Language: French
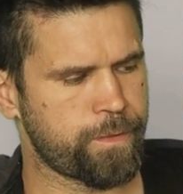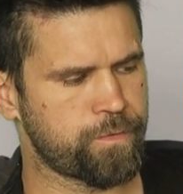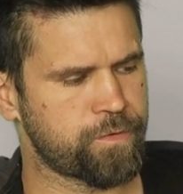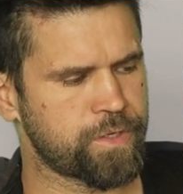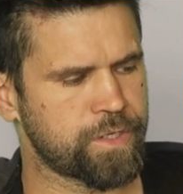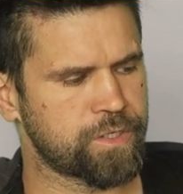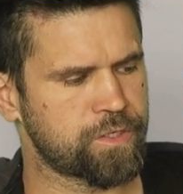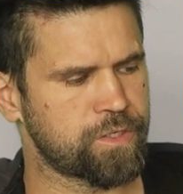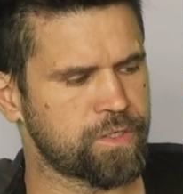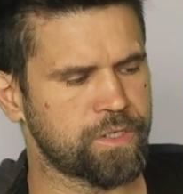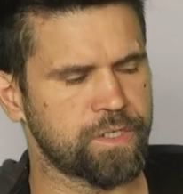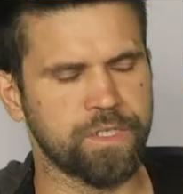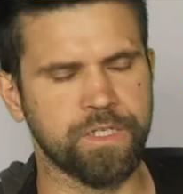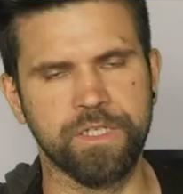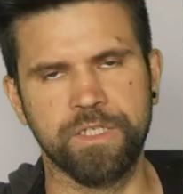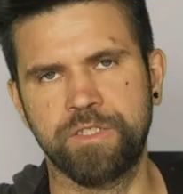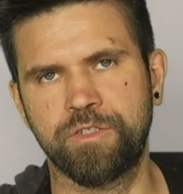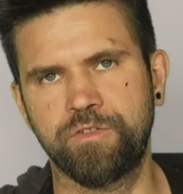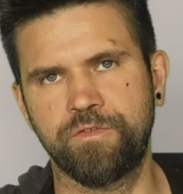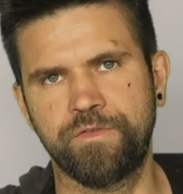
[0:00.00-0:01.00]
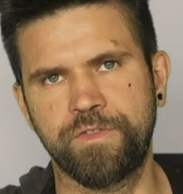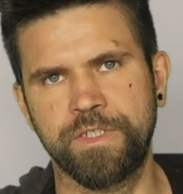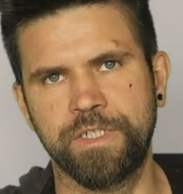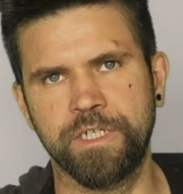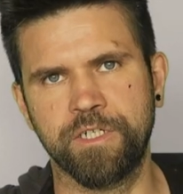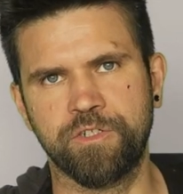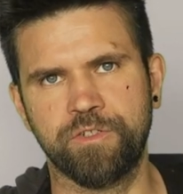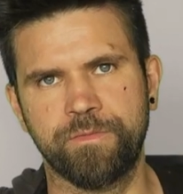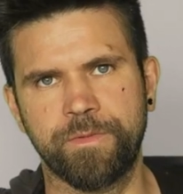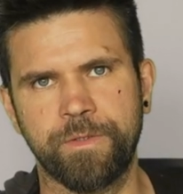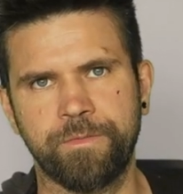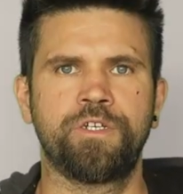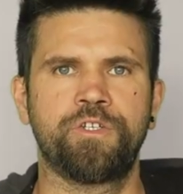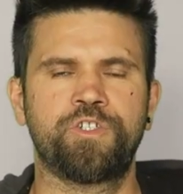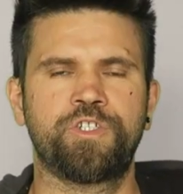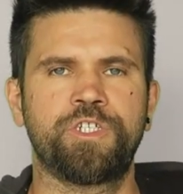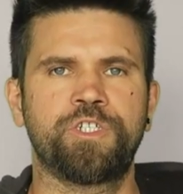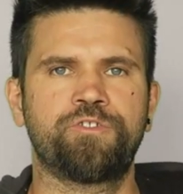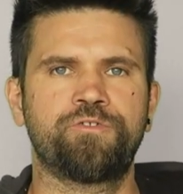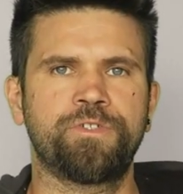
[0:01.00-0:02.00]
ça, ça suffit largement.
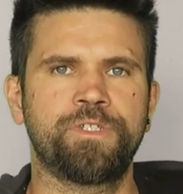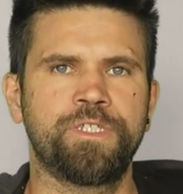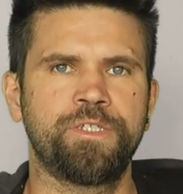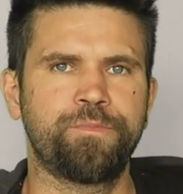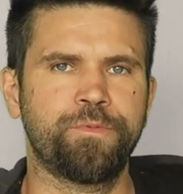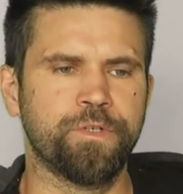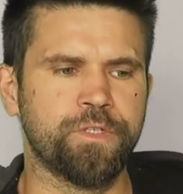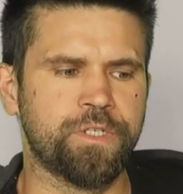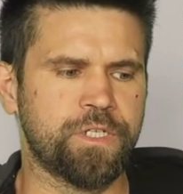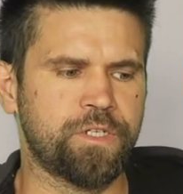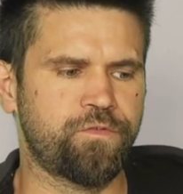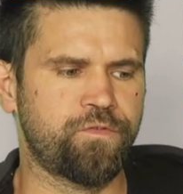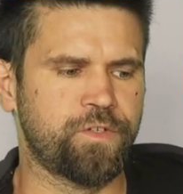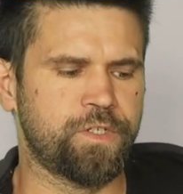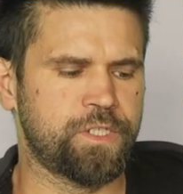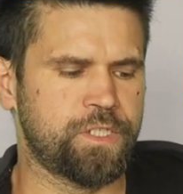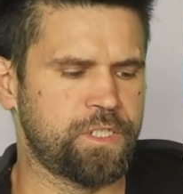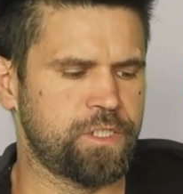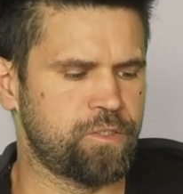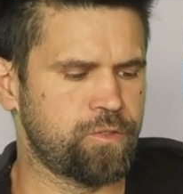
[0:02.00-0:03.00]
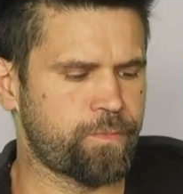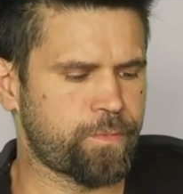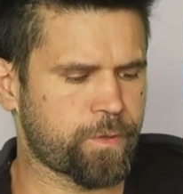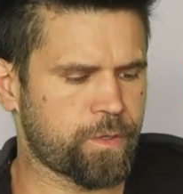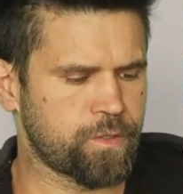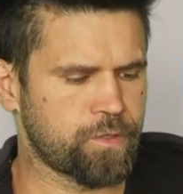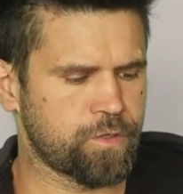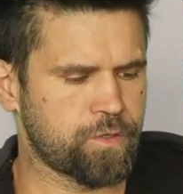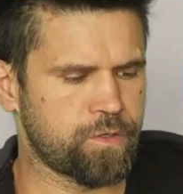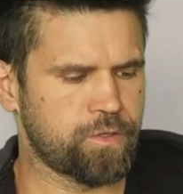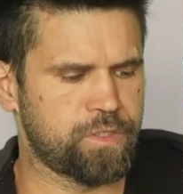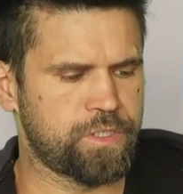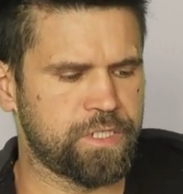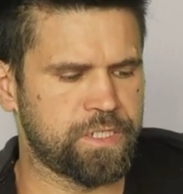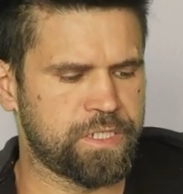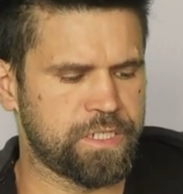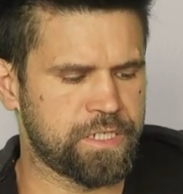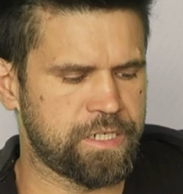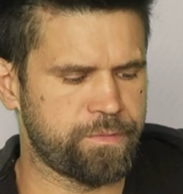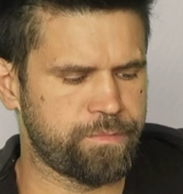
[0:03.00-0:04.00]
J'ai choisi pour cette fois-ci de prendre
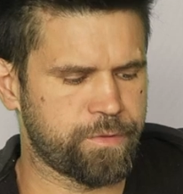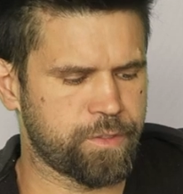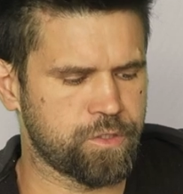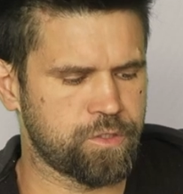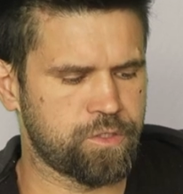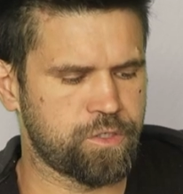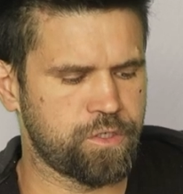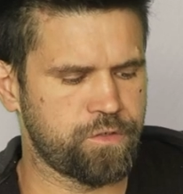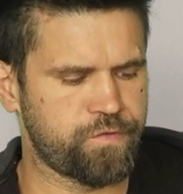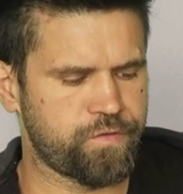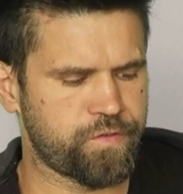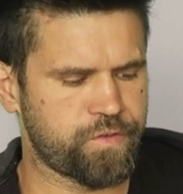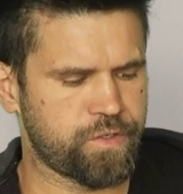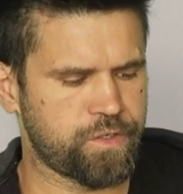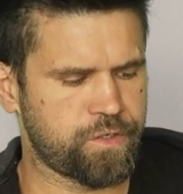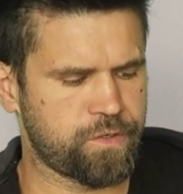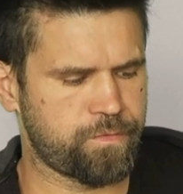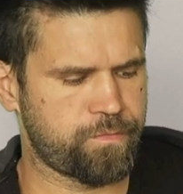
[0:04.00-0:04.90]
des éléments neufs,